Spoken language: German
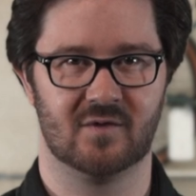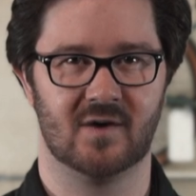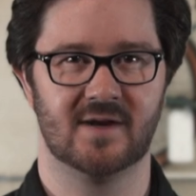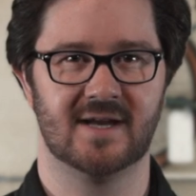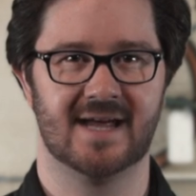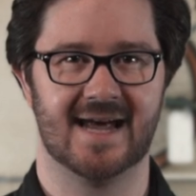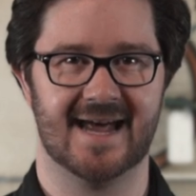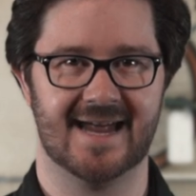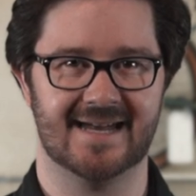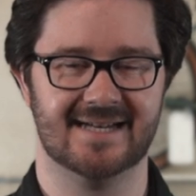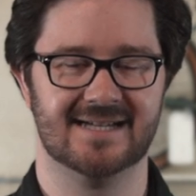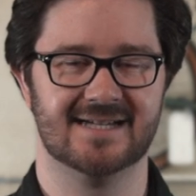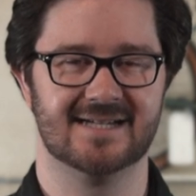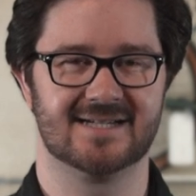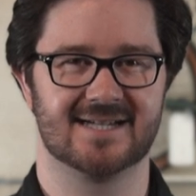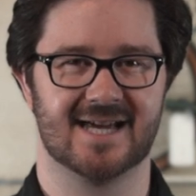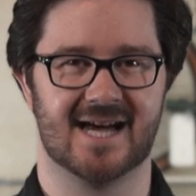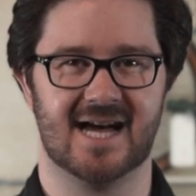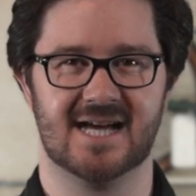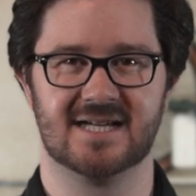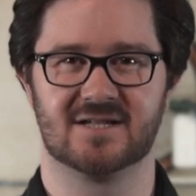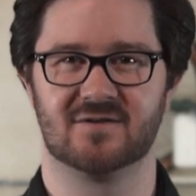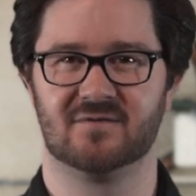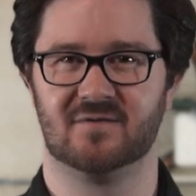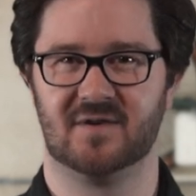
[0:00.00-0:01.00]
von Handys
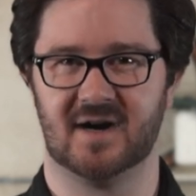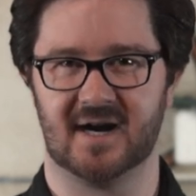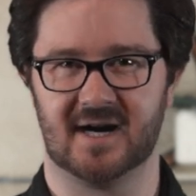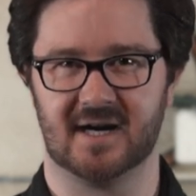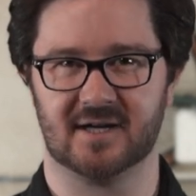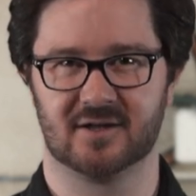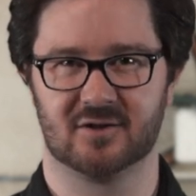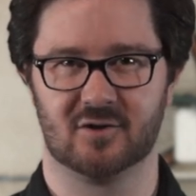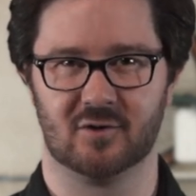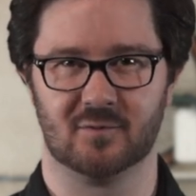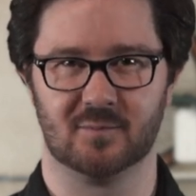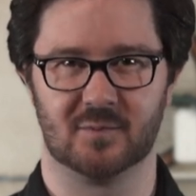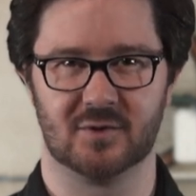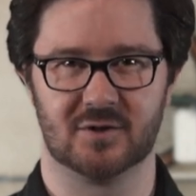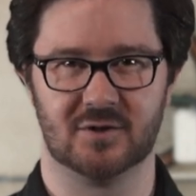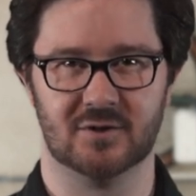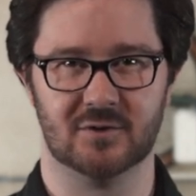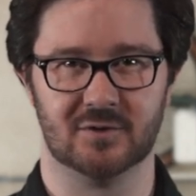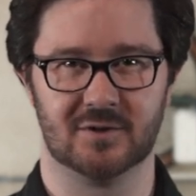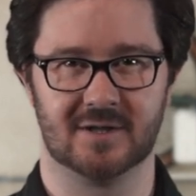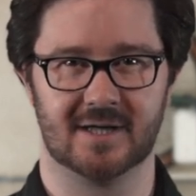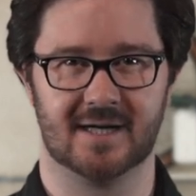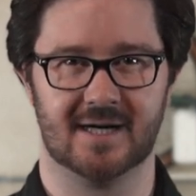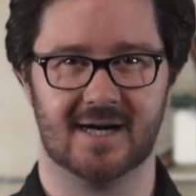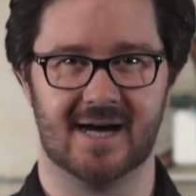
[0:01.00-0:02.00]
als
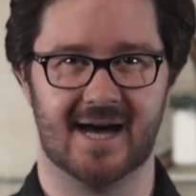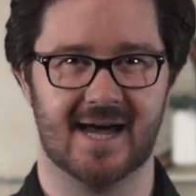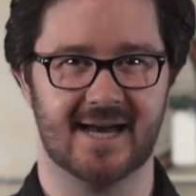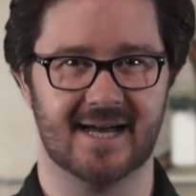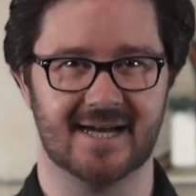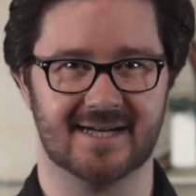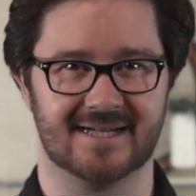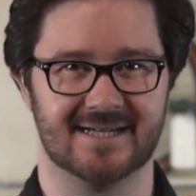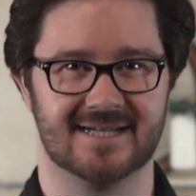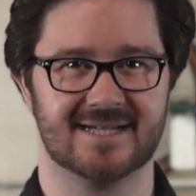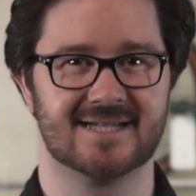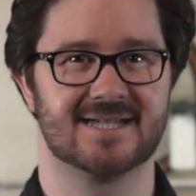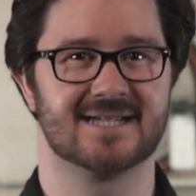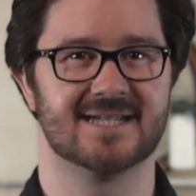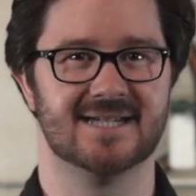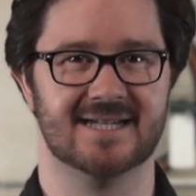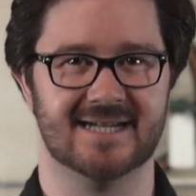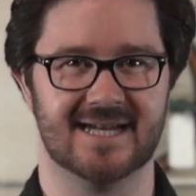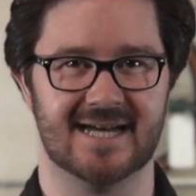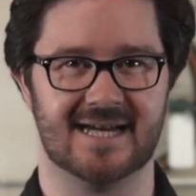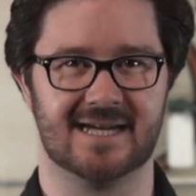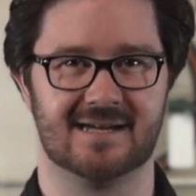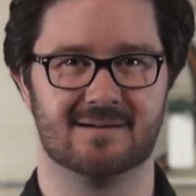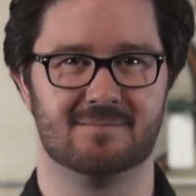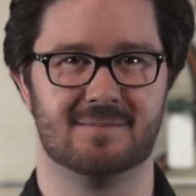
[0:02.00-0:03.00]
Fahrradcomputer allerdings
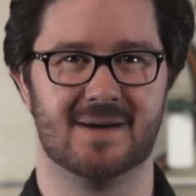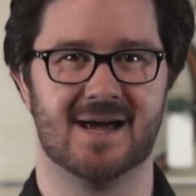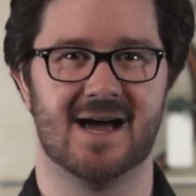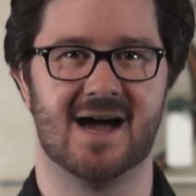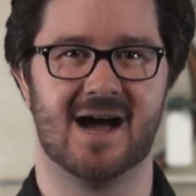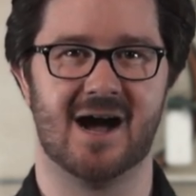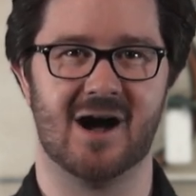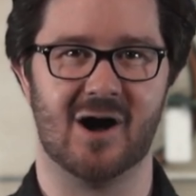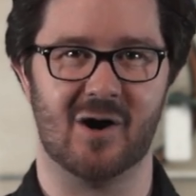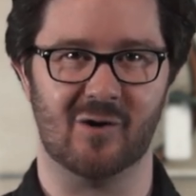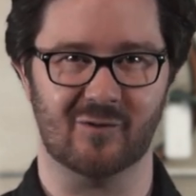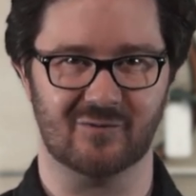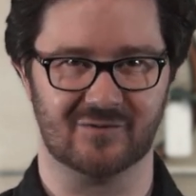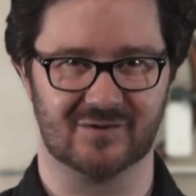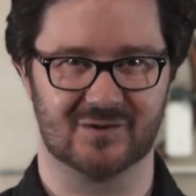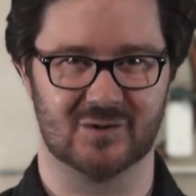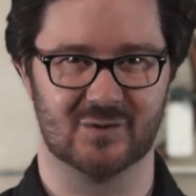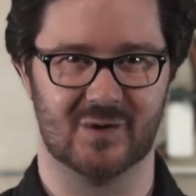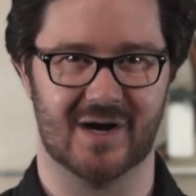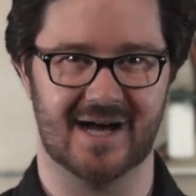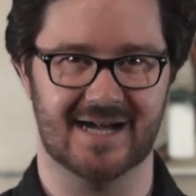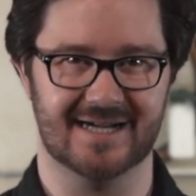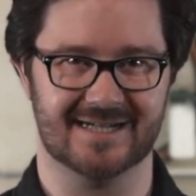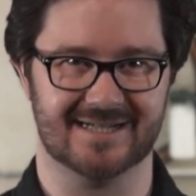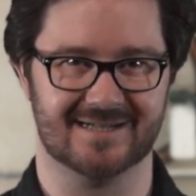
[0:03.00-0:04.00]
nicht mehr
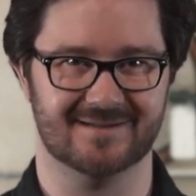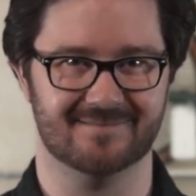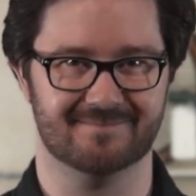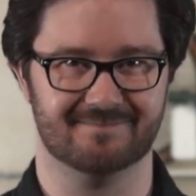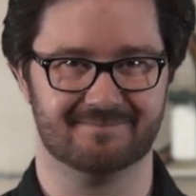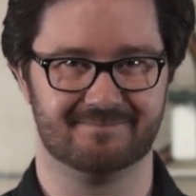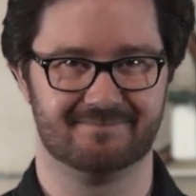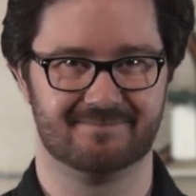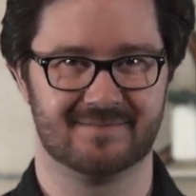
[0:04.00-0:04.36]
aufzuhalten.